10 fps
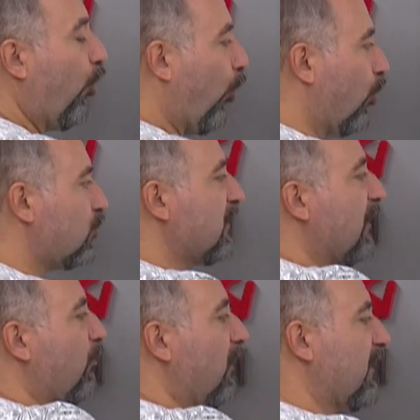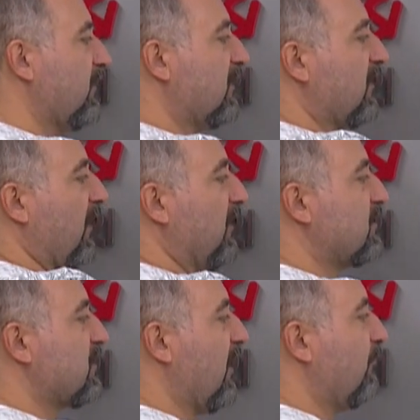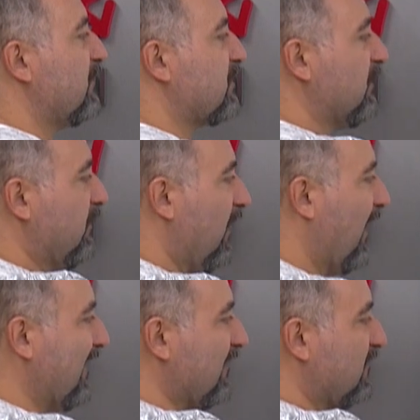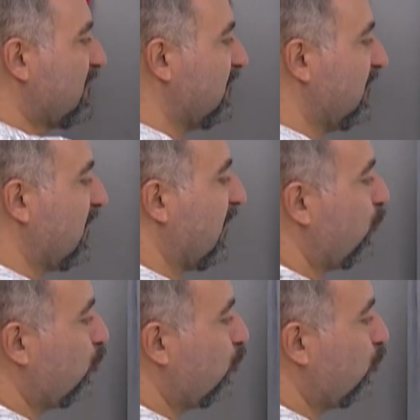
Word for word: Ortak olanları alacağım için her ikisinde de